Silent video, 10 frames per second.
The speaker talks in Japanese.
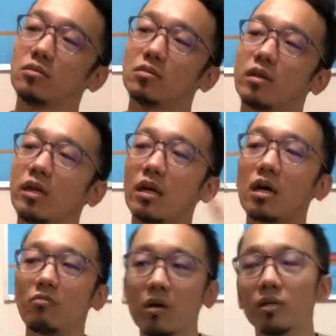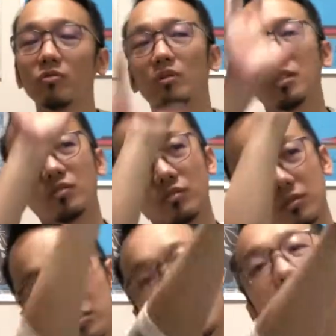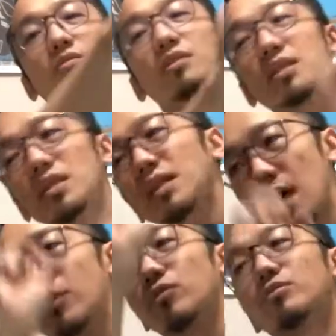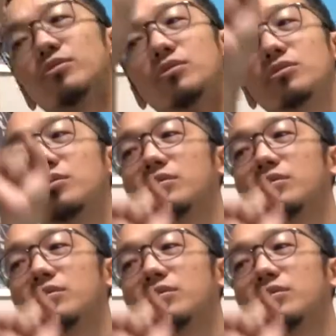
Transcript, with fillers: うんそれ以外は要は一つの作品が40